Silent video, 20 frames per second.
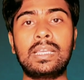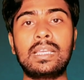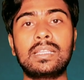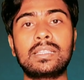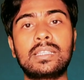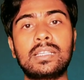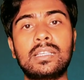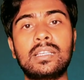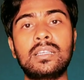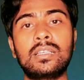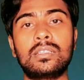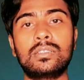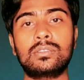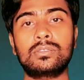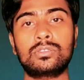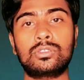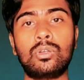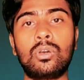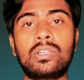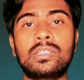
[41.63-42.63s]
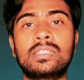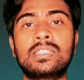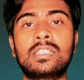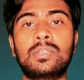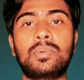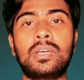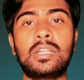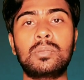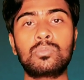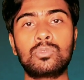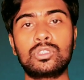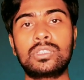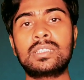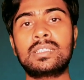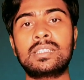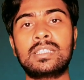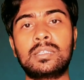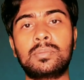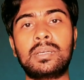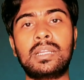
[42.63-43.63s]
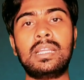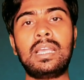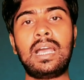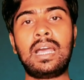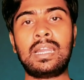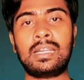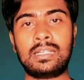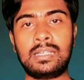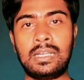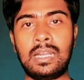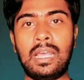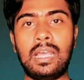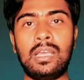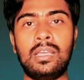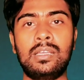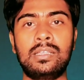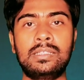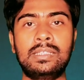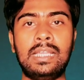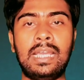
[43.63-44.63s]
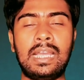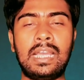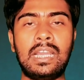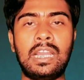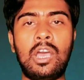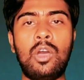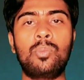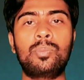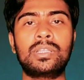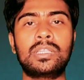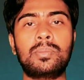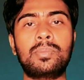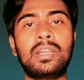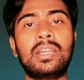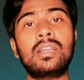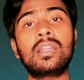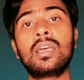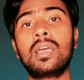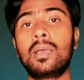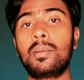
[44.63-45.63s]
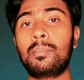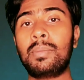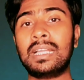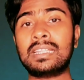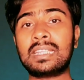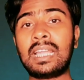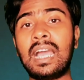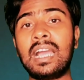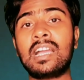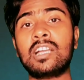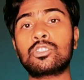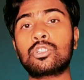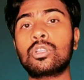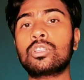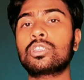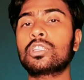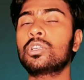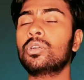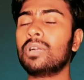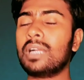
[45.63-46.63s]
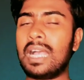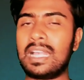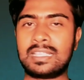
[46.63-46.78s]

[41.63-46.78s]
এখান থেকে সরে যেতে পারে মুছে যেতে পারে আর দেখা নাও পেতে পারেন বা থাকা সত্ত্বেও